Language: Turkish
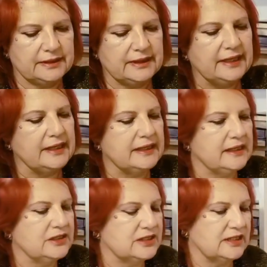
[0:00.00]
gerek
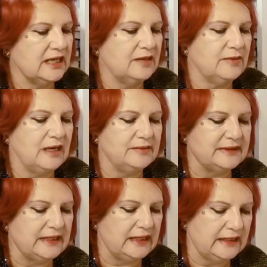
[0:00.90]
ilişkiler
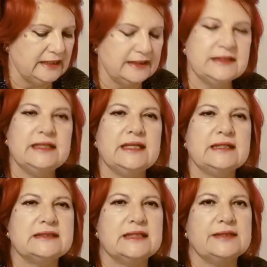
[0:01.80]
babında
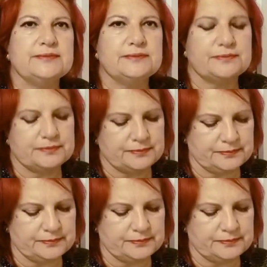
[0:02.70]
gerekse hmm,